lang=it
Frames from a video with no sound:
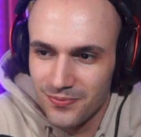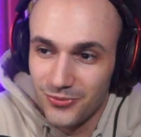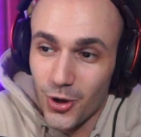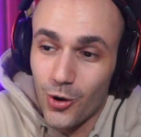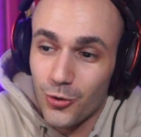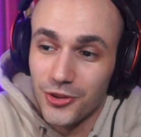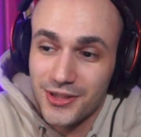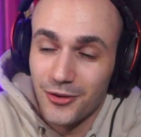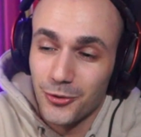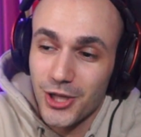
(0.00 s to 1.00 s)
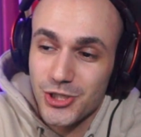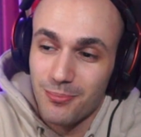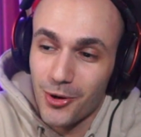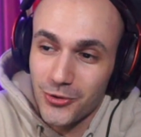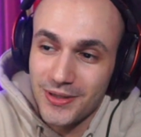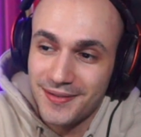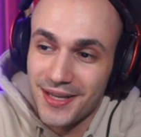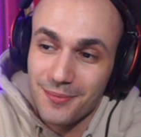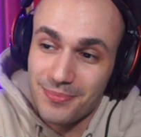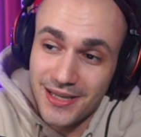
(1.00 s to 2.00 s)
No, contando che c'è Blood in
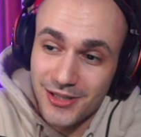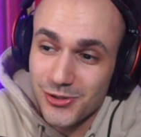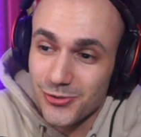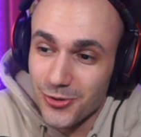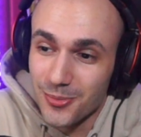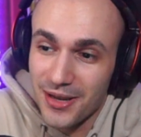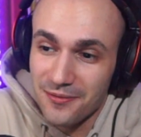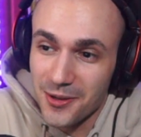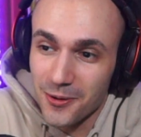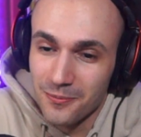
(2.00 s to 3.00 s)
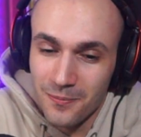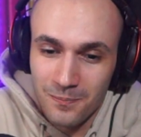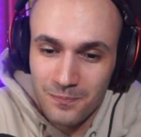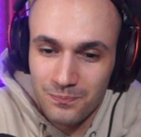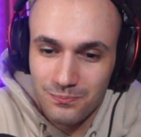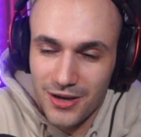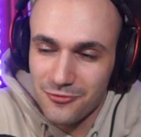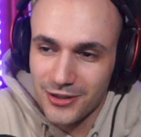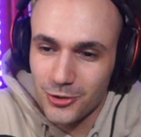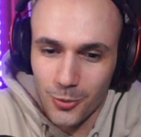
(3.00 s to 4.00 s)
tier B insomma, è vero. Ma
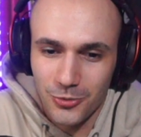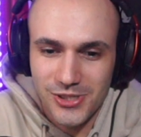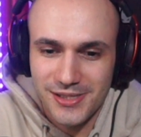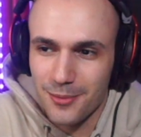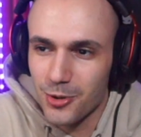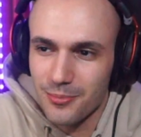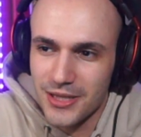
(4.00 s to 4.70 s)
infatti dopo sistemo la